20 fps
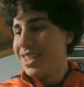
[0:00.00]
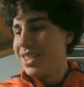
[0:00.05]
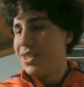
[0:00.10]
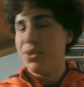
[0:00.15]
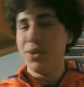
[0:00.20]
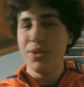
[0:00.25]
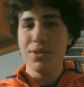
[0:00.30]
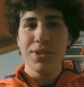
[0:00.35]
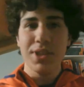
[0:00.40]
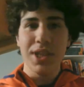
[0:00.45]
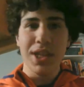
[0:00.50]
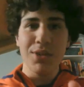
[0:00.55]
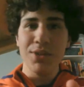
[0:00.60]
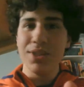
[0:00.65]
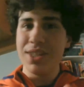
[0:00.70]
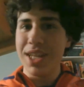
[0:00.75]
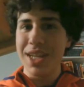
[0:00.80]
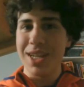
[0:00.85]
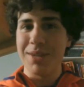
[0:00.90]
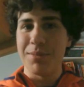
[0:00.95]
Non si
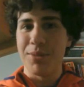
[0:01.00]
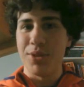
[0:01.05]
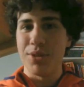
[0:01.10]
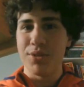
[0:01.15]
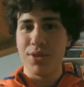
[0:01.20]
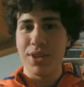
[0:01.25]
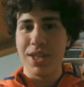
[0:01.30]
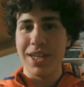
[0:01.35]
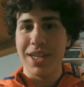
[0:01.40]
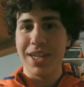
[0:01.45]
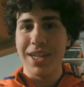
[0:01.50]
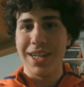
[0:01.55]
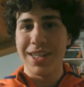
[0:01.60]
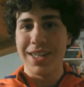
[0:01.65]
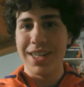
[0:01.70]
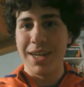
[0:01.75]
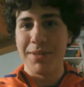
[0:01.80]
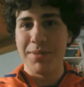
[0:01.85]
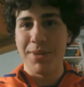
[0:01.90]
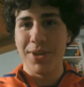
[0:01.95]
allontana molto dalla
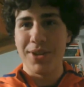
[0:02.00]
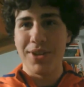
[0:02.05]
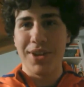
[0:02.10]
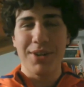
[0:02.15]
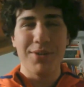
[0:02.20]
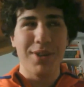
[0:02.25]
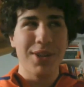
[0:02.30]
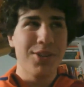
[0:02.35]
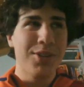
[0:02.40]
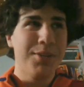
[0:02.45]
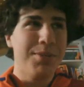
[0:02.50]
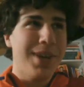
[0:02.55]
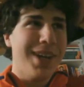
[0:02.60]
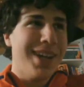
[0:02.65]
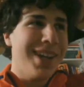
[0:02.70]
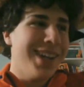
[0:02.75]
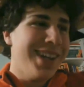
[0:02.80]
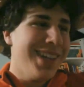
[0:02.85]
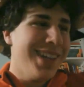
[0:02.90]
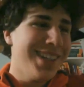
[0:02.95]
realtà, però a quanto pare.